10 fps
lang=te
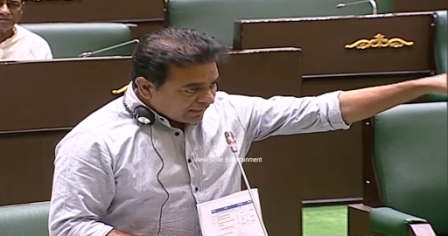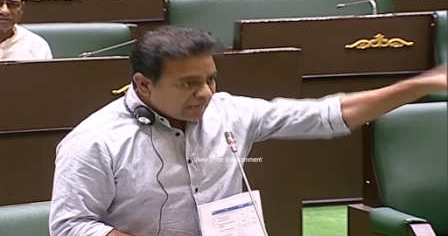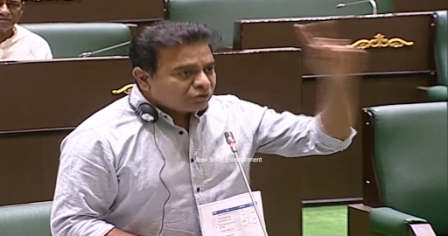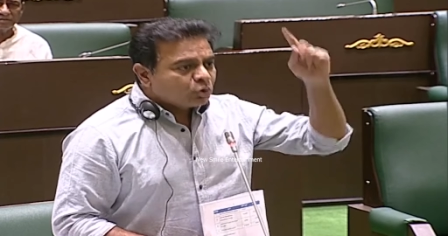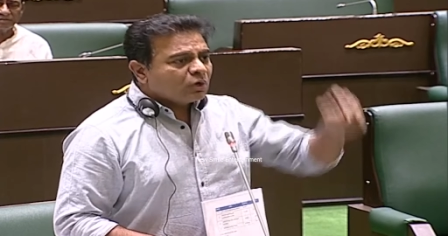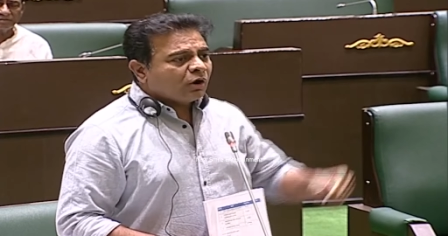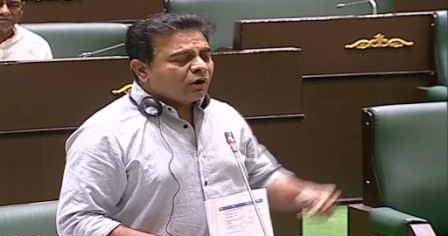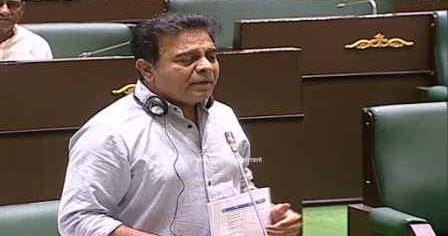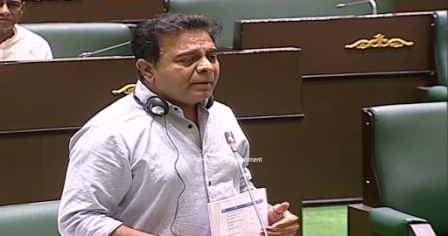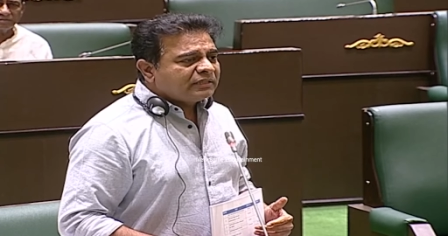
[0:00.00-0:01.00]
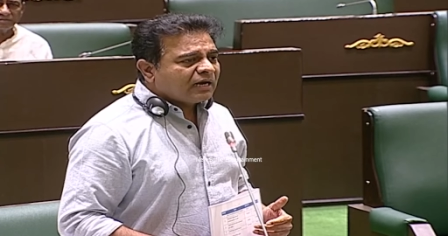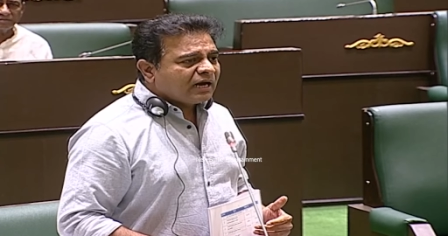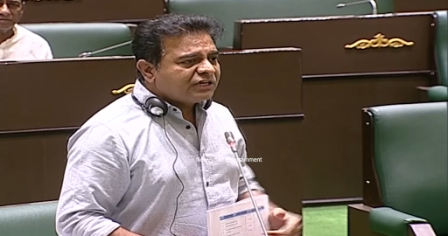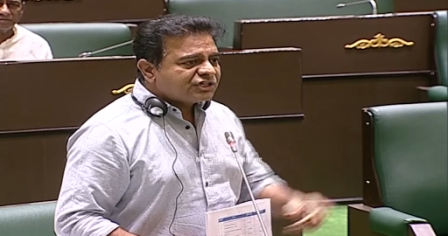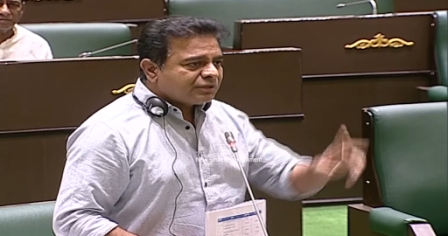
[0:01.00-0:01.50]
నేదునూరులో కూడా మేమే ధర్నా
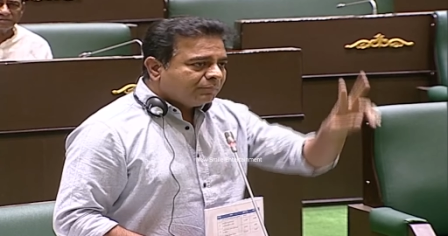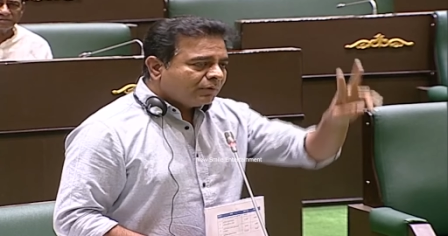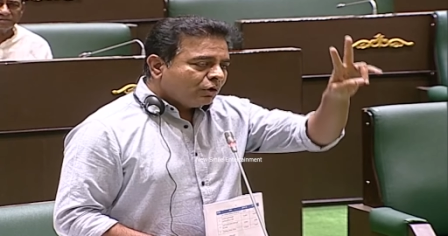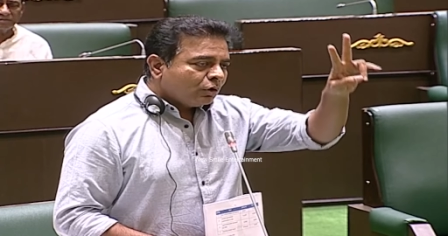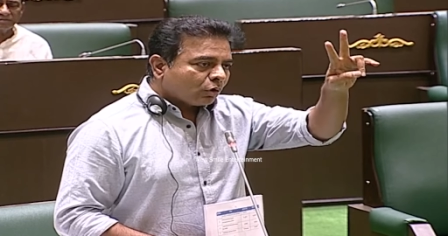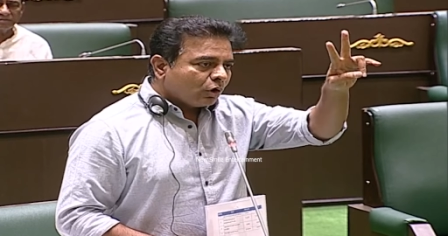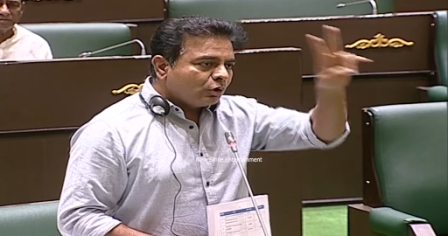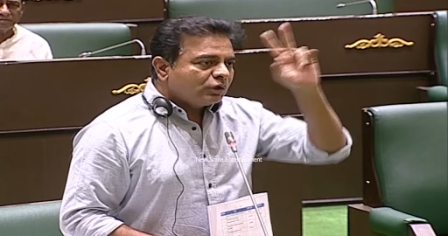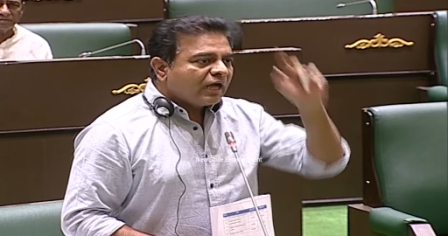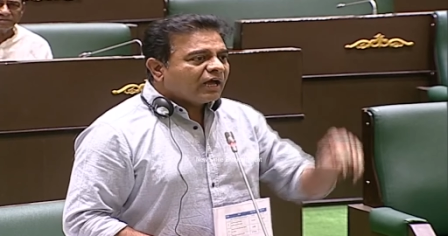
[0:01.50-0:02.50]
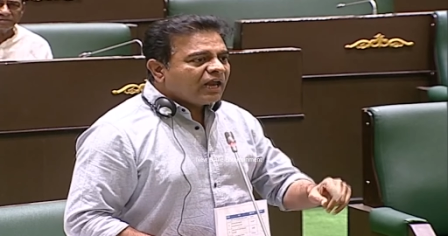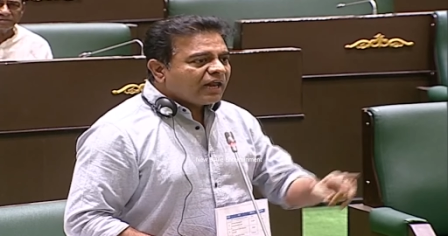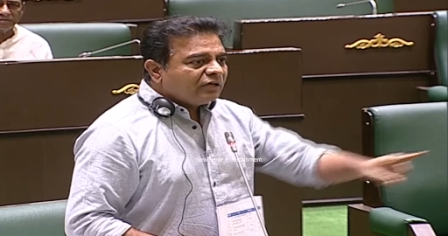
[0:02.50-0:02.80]
చేసినాం రెండు దగ్గరలో